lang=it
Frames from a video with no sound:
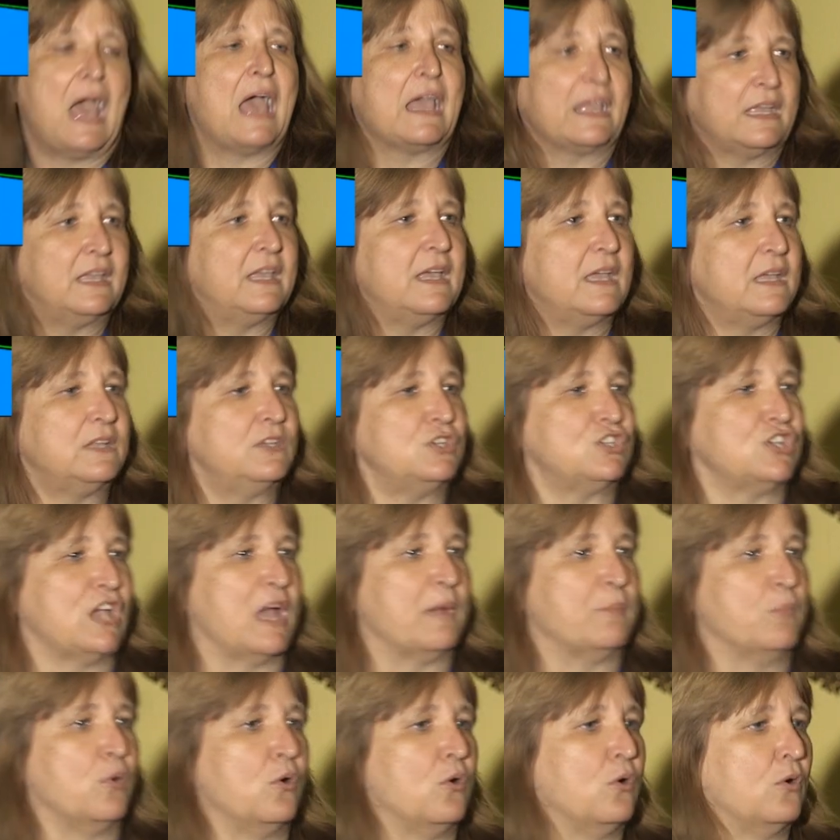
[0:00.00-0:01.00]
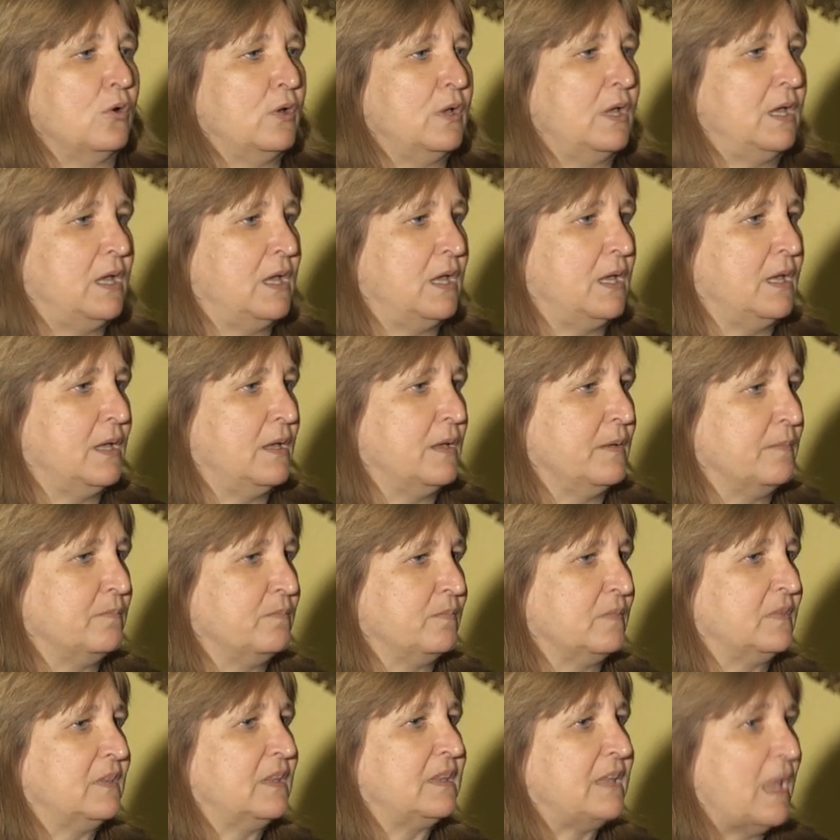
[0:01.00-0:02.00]
anche diciamo, eh,
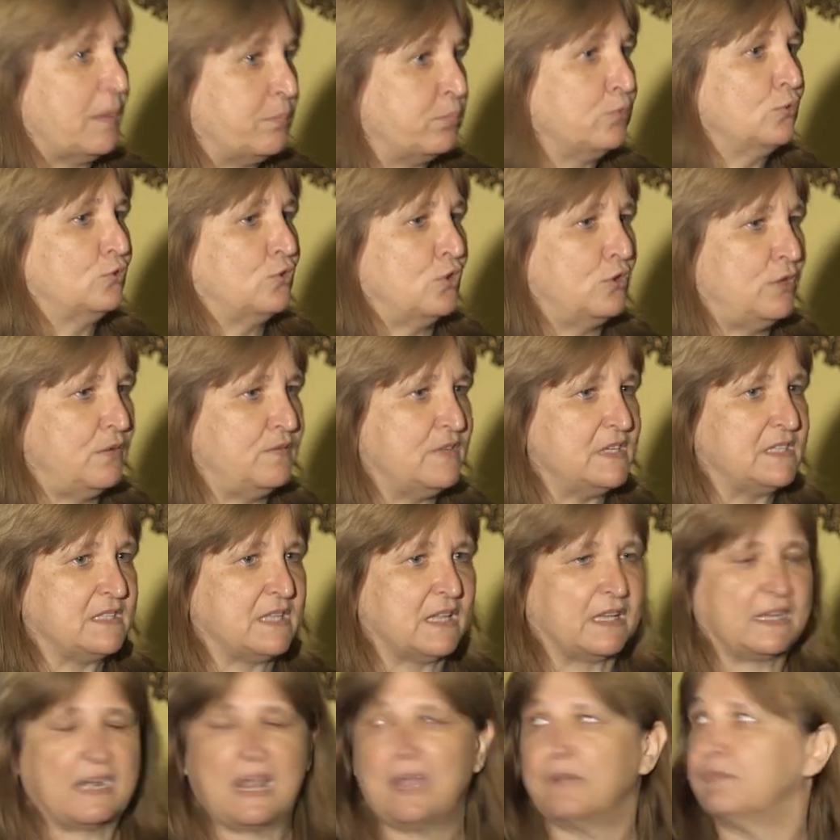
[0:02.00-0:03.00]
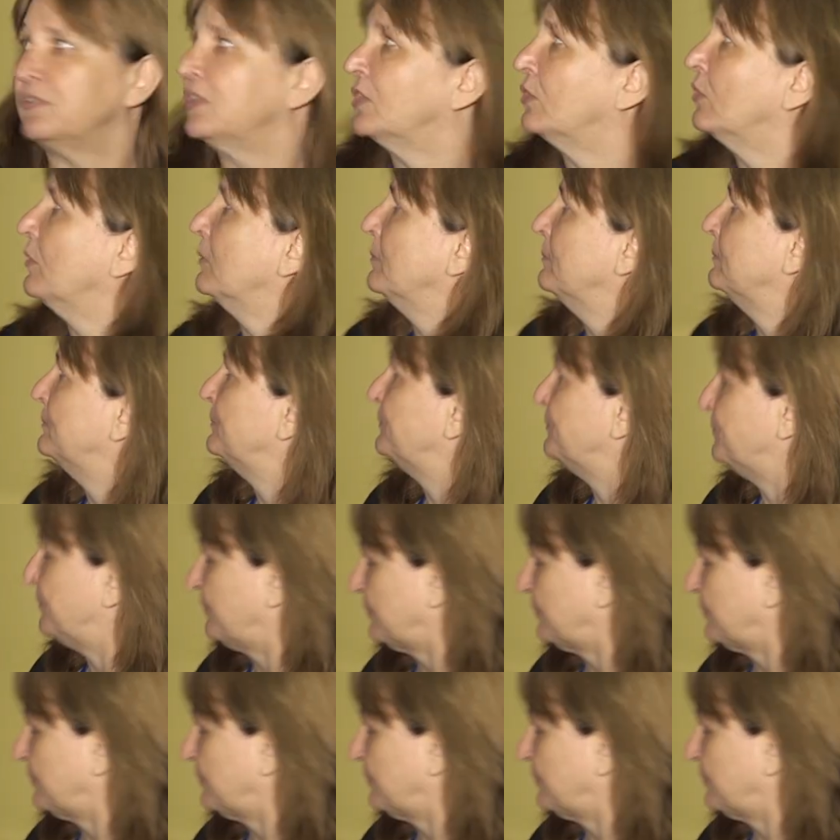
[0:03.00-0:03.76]
dal punto di vista grafico.